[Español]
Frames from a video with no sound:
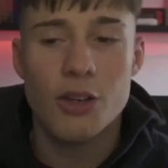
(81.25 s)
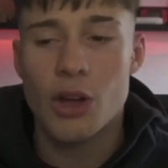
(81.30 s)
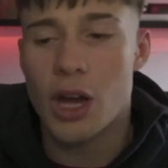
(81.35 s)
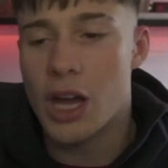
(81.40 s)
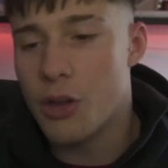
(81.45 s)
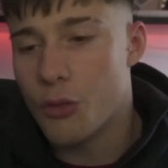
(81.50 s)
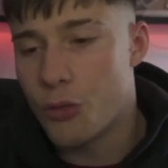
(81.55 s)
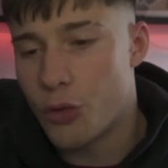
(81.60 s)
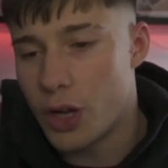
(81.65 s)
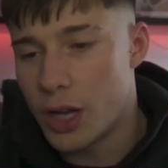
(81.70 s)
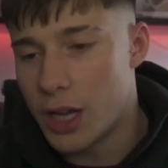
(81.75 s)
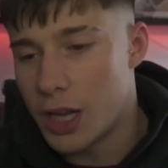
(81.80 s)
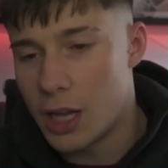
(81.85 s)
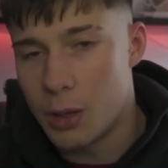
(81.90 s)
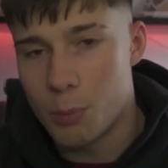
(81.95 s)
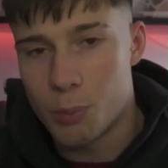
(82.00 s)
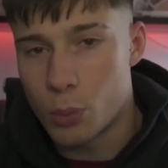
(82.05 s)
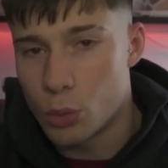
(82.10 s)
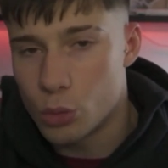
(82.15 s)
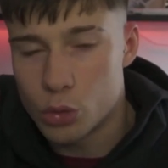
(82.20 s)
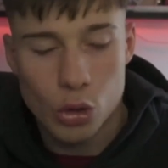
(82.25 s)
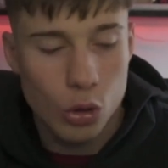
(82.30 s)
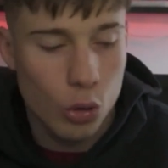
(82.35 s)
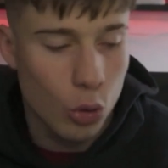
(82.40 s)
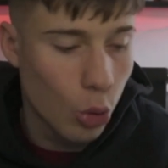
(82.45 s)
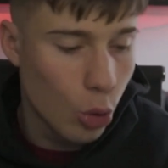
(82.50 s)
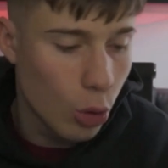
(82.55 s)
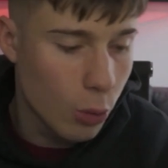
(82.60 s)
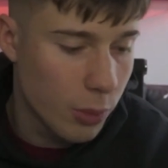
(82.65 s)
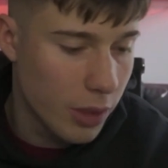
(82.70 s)
ahí fue el punto
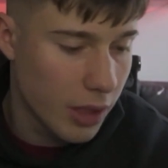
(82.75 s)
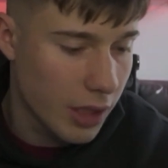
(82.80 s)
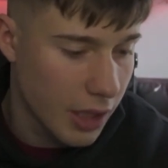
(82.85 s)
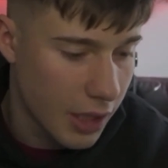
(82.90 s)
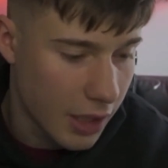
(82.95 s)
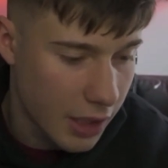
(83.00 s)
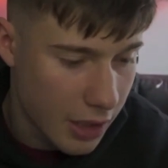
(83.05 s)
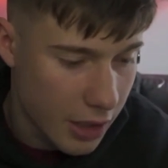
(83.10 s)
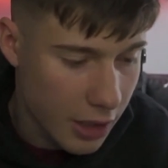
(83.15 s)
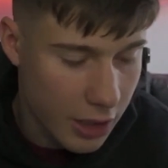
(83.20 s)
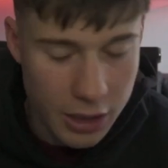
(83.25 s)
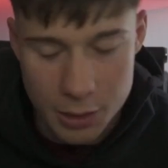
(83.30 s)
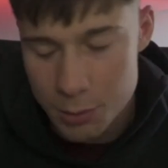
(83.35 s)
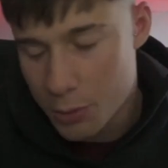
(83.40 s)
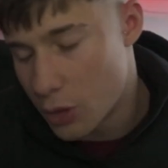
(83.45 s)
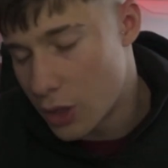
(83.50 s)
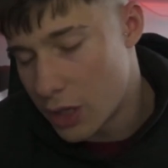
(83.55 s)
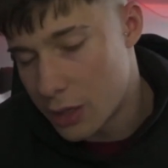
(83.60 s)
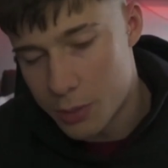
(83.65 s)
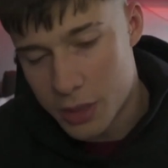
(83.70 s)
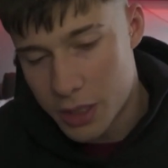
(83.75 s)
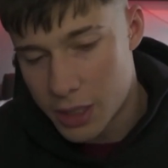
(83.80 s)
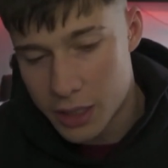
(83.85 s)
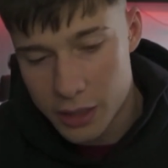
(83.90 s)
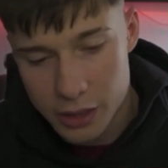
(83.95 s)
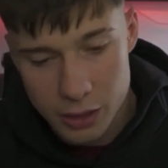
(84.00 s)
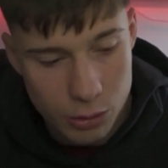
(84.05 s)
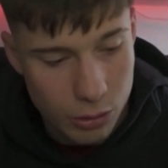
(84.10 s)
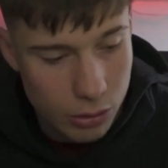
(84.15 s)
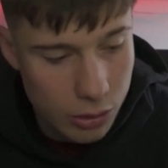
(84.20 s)
culmine y dije, me voy a la
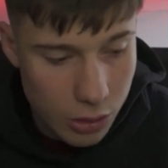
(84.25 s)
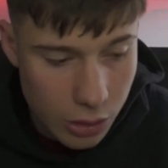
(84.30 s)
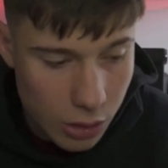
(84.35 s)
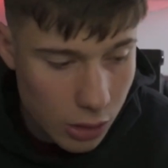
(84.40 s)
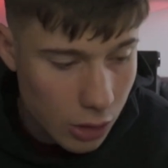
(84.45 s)
mierda, boludo.